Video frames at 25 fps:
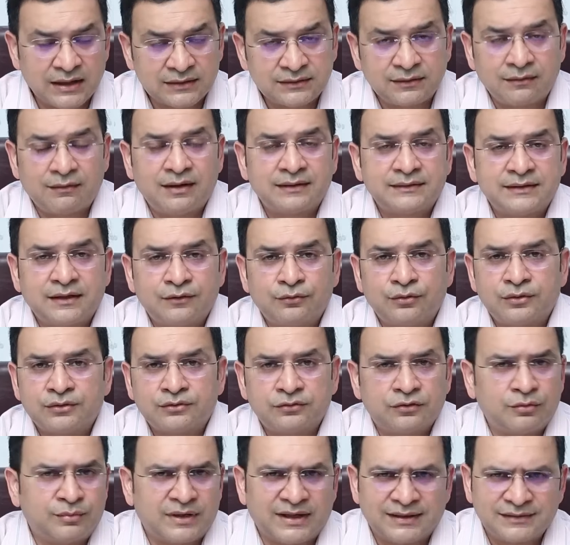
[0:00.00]
ఆ తర్వాత
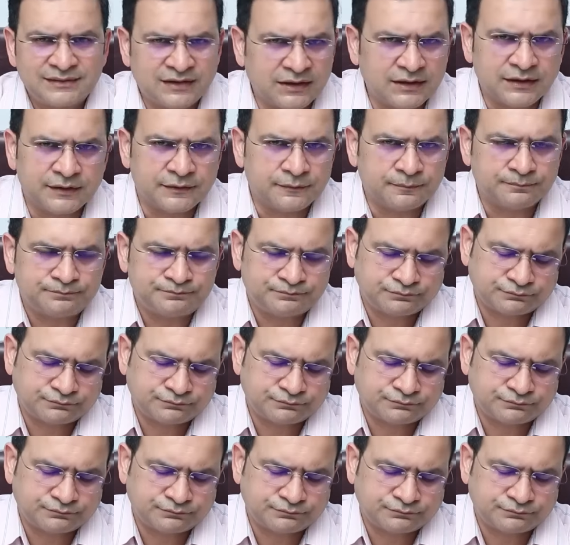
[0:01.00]
ఏమవుతుందో మనకు తెలియదు